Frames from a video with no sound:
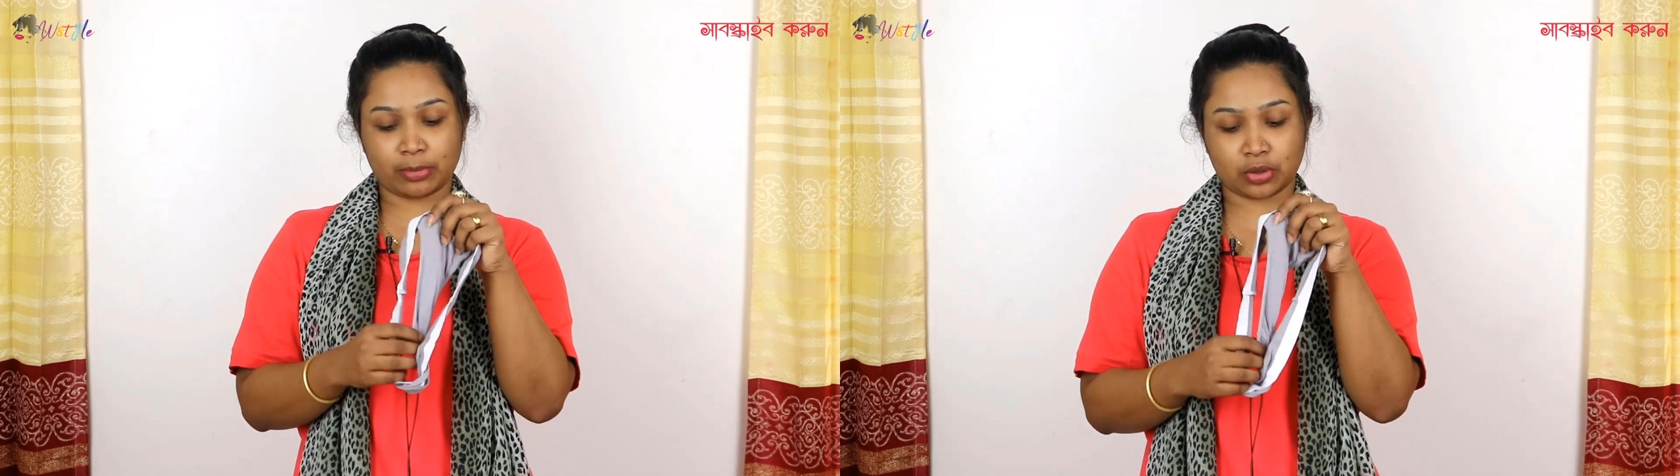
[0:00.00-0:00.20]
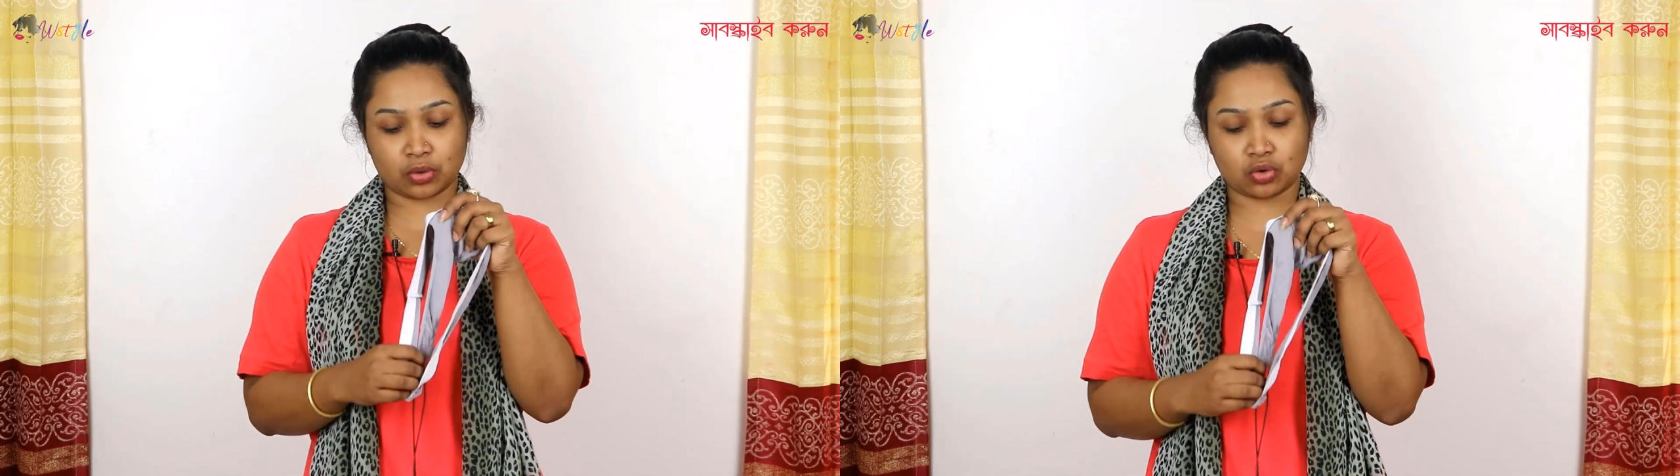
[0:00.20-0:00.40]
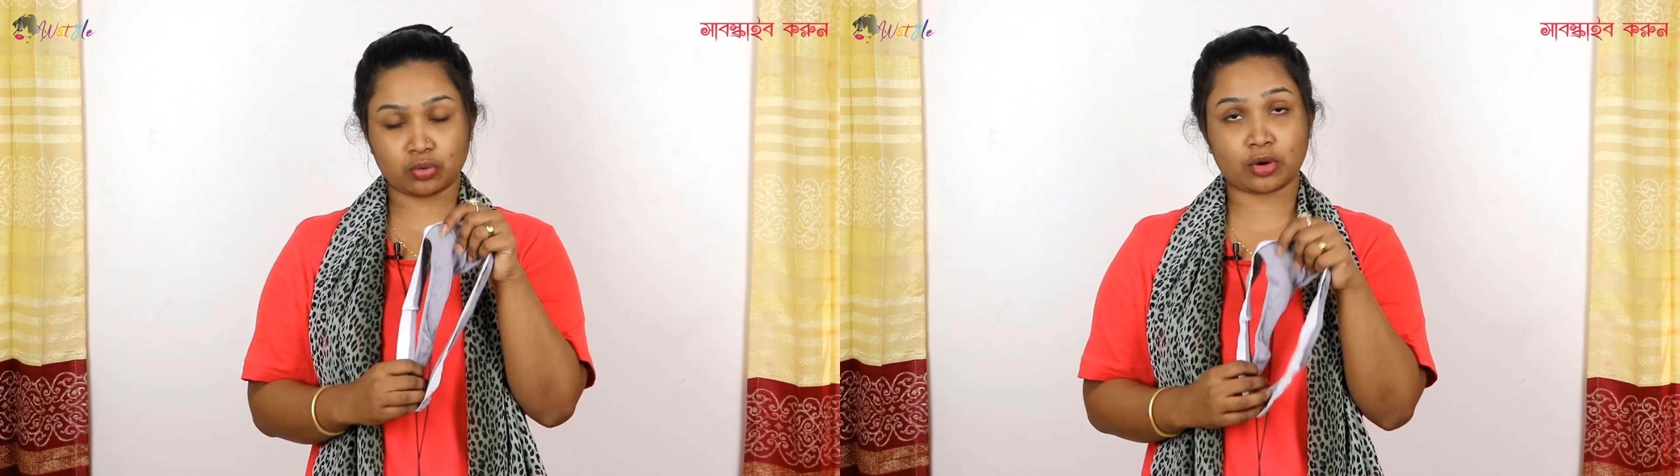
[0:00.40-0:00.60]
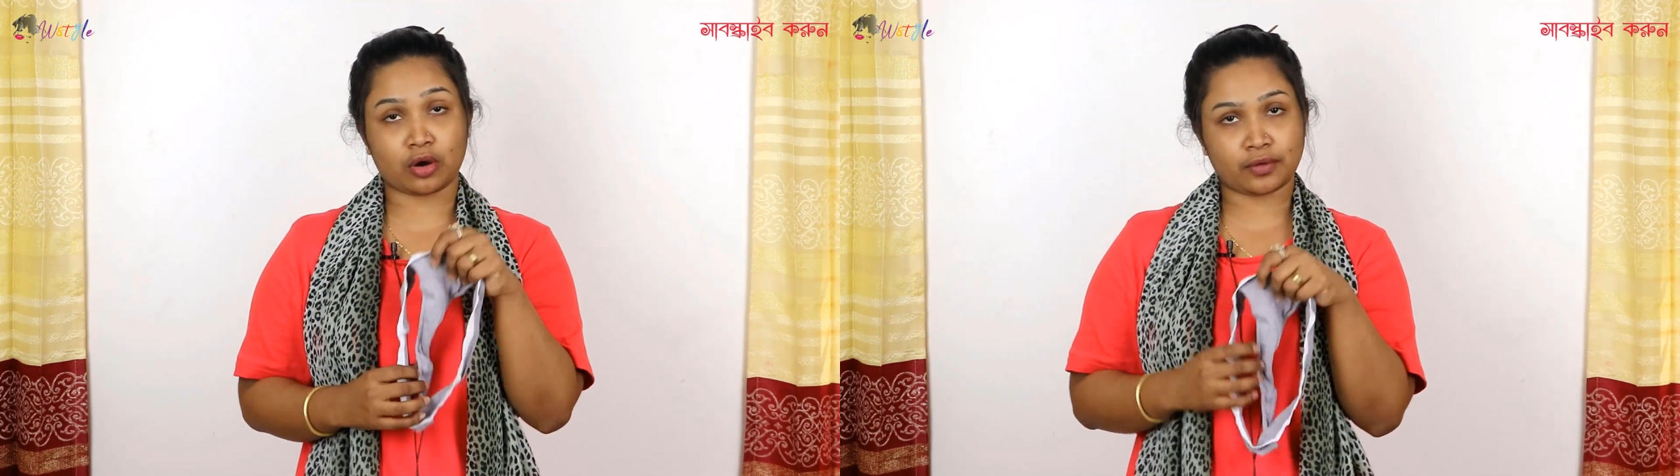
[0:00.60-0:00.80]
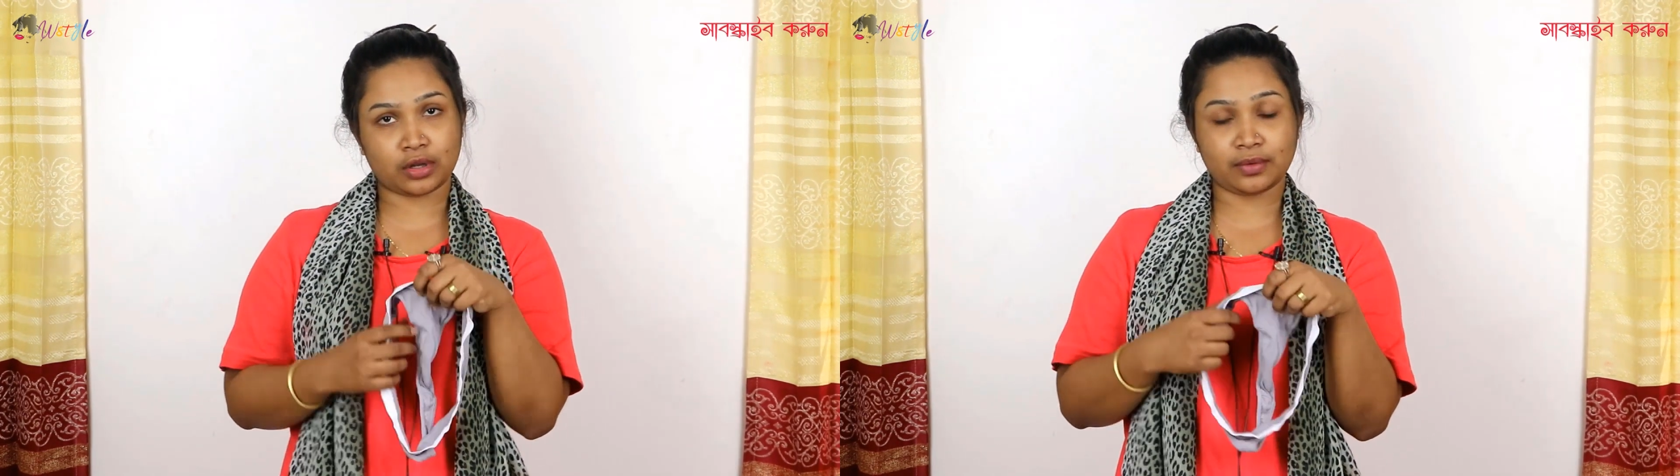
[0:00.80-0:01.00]
ব্যবহার করে খুবই
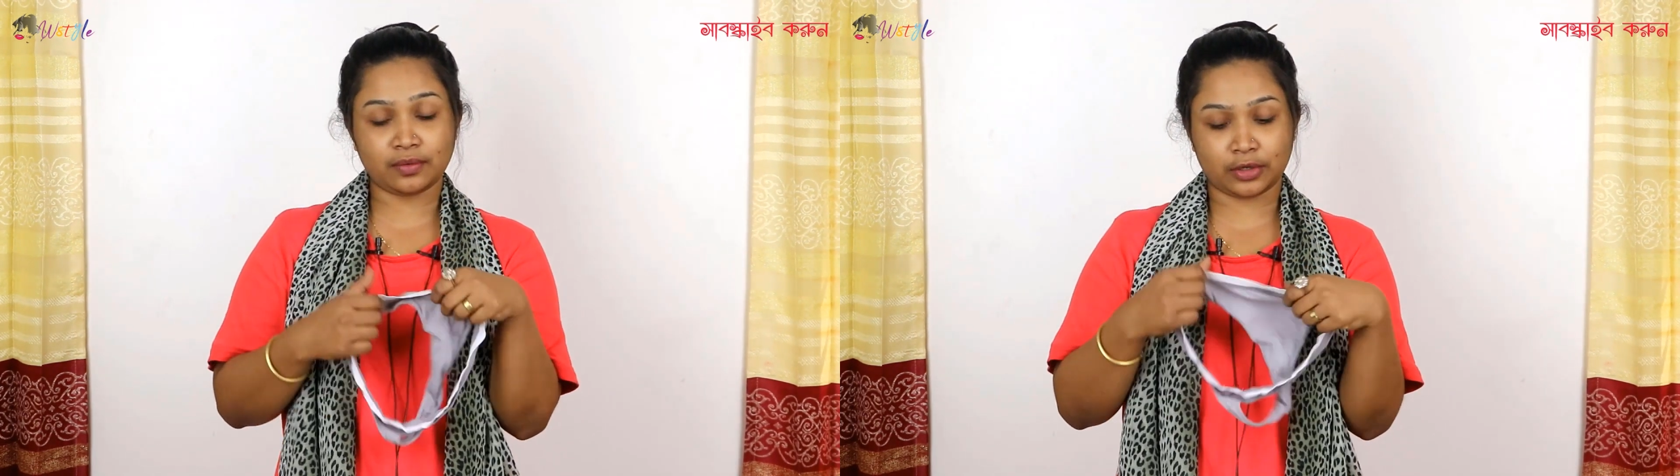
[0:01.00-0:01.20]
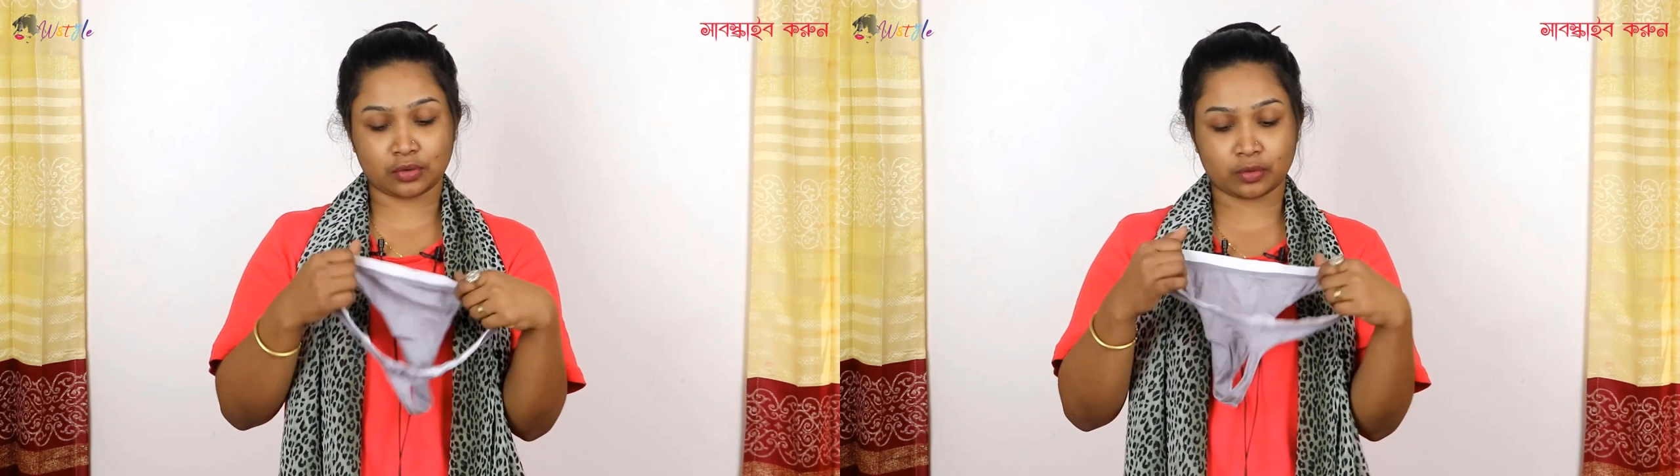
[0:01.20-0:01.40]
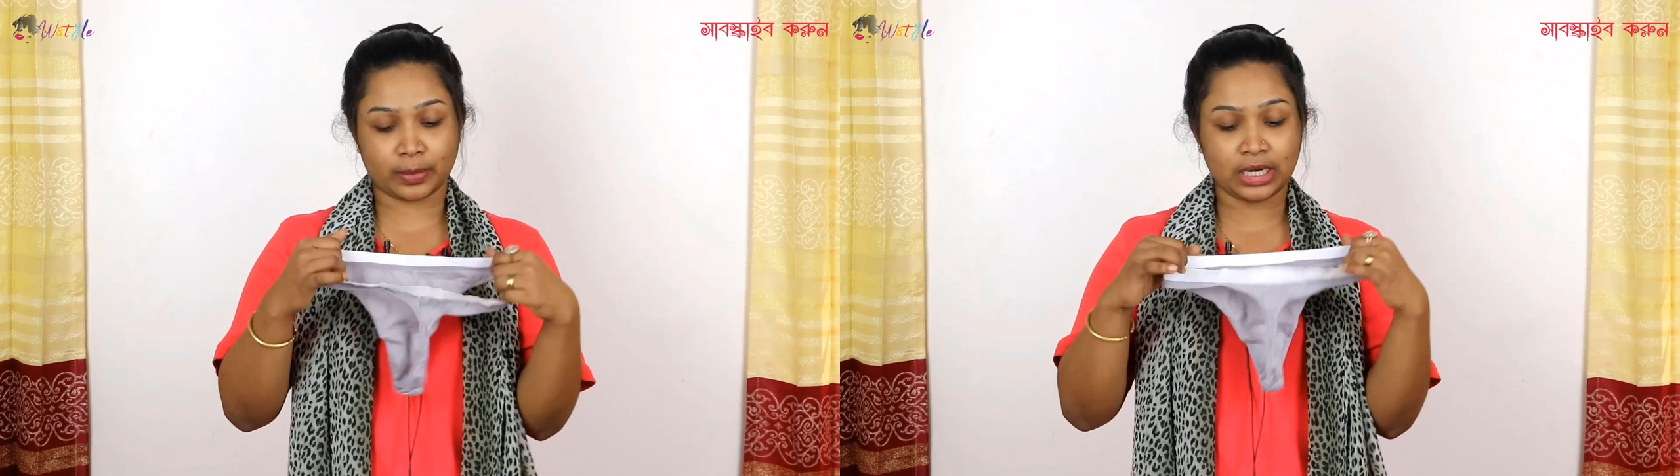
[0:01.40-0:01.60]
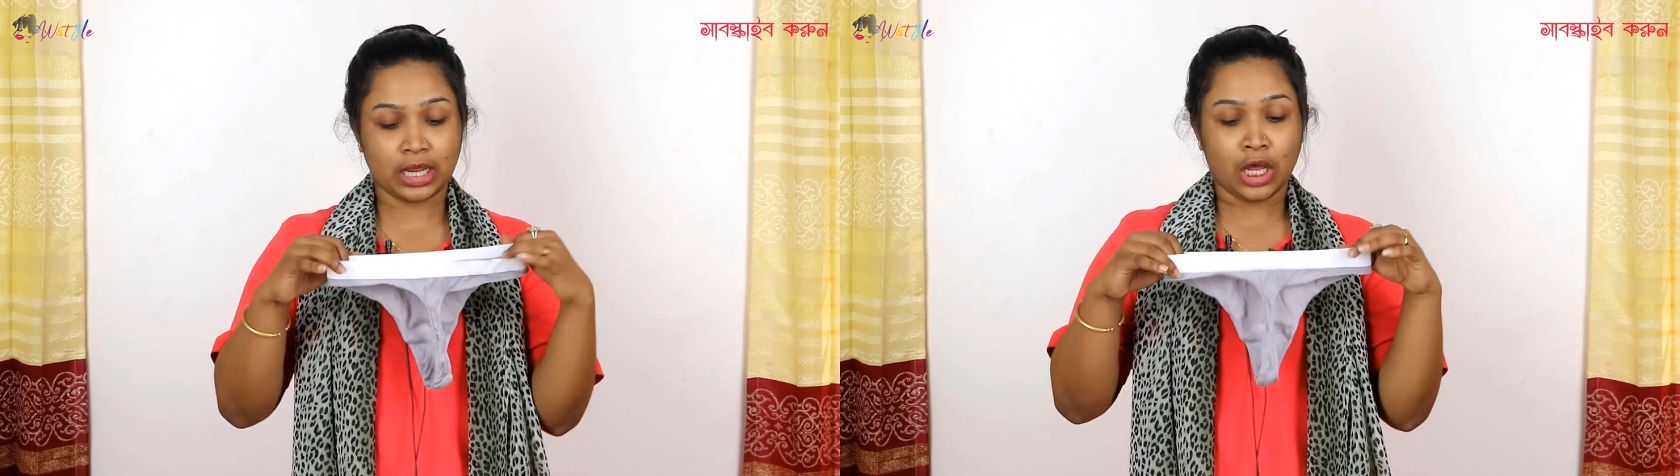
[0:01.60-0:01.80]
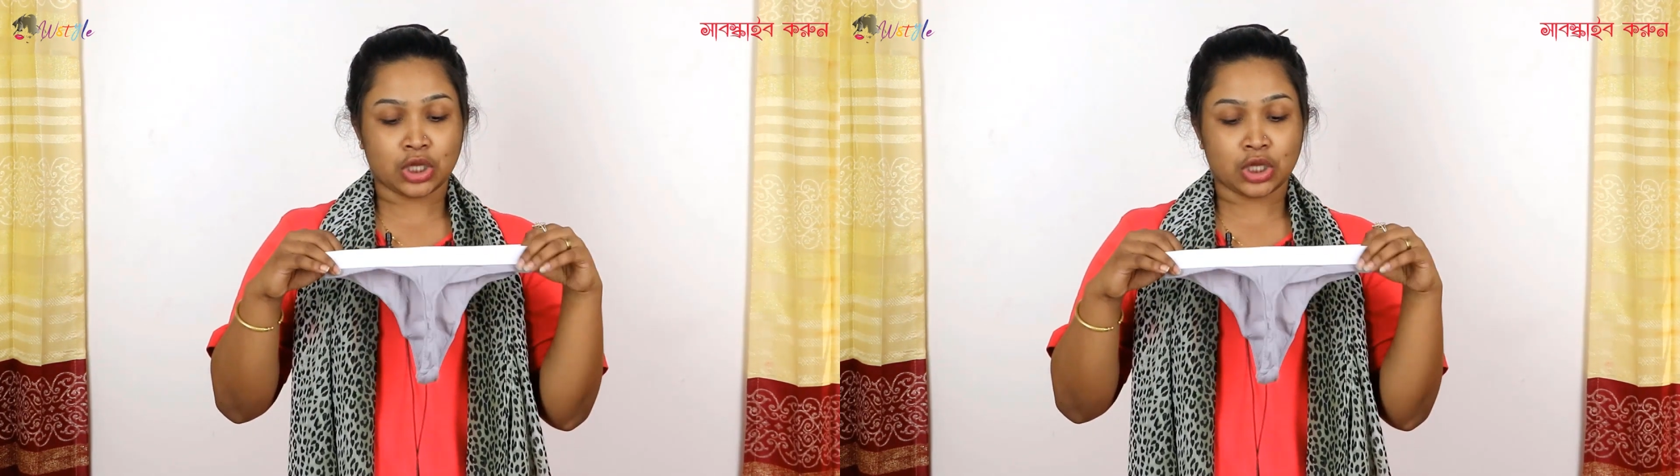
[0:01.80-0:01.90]
কমফোর্টেবল ফিল করবেন